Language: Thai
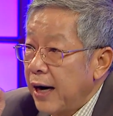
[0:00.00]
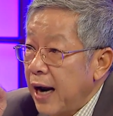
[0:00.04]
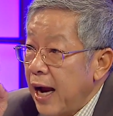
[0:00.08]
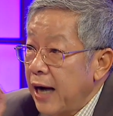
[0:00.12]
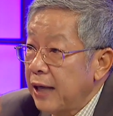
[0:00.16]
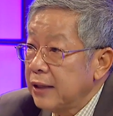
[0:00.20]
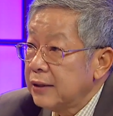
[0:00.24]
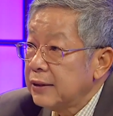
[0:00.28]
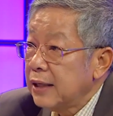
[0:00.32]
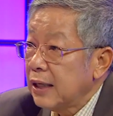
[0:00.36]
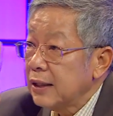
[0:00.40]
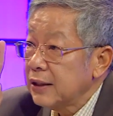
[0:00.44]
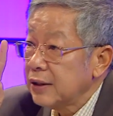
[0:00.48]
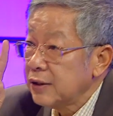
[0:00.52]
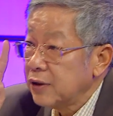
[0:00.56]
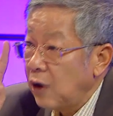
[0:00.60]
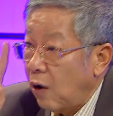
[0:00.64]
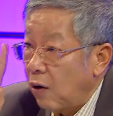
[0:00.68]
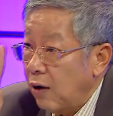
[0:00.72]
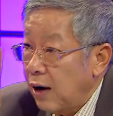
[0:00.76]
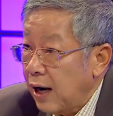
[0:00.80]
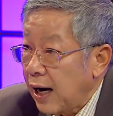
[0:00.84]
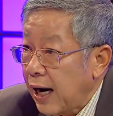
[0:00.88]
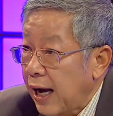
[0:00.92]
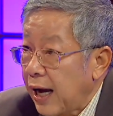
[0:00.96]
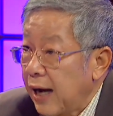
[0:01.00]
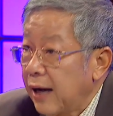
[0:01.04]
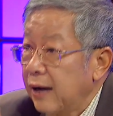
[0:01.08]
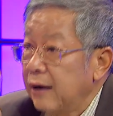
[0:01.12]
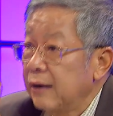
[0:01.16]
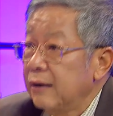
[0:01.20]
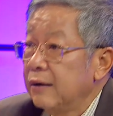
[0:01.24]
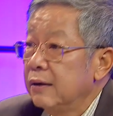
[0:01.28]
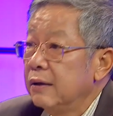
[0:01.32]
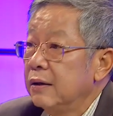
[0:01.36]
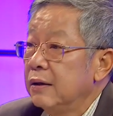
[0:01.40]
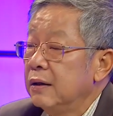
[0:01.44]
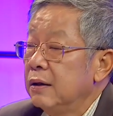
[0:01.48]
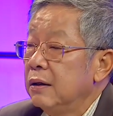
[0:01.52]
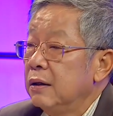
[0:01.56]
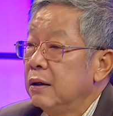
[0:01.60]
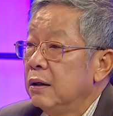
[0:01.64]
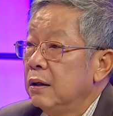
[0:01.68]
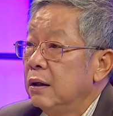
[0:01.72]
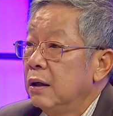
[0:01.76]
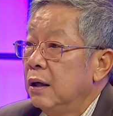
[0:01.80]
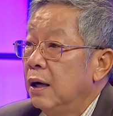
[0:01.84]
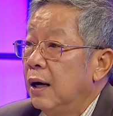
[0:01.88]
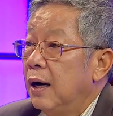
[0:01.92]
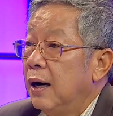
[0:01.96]
ได้สัก2 ครั้ง
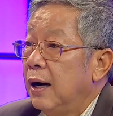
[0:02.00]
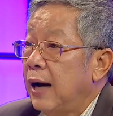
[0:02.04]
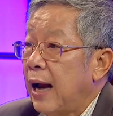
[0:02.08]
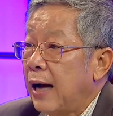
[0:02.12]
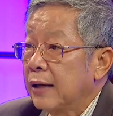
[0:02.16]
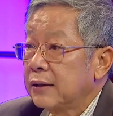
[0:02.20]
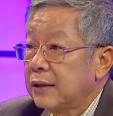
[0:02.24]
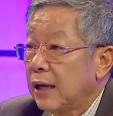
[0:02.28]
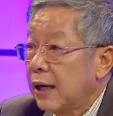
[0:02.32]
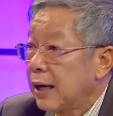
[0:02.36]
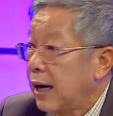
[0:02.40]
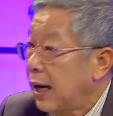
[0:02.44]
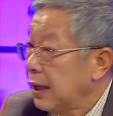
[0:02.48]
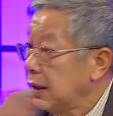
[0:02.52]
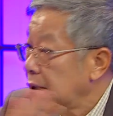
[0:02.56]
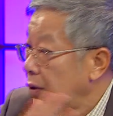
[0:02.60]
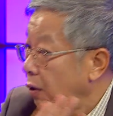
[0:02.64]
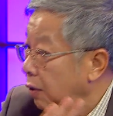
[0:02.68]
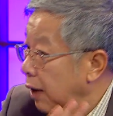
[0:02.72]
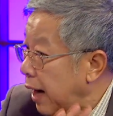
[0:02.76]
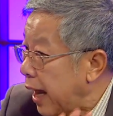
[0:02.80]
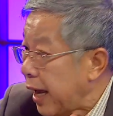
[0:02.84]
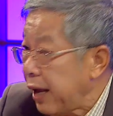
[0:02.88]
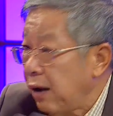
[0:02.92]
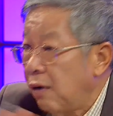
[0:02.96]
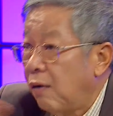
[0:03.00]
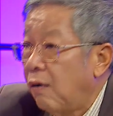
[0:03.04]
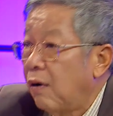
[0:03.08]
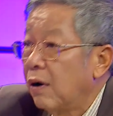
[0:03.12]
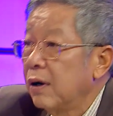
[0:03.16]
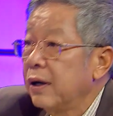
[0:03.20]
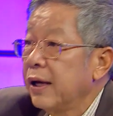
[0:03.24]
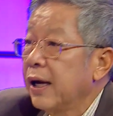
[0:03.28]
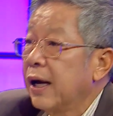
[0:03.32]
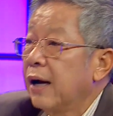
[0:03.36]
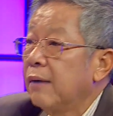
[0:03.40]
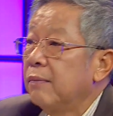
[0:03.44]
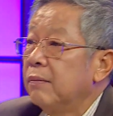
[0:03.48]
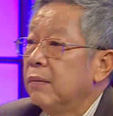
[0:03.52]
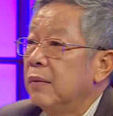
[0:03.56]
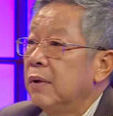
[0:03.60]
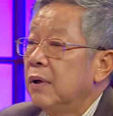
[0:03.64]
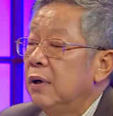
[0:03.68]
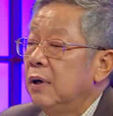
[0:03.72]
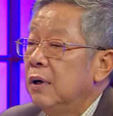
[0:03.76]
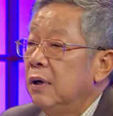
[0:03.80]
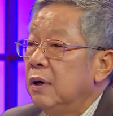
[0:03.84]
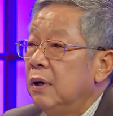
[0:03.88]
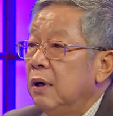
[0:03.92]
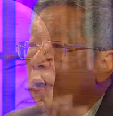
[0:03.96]
หลังจากนั้นต้องไล่ออกเลยไม่ได้หรอ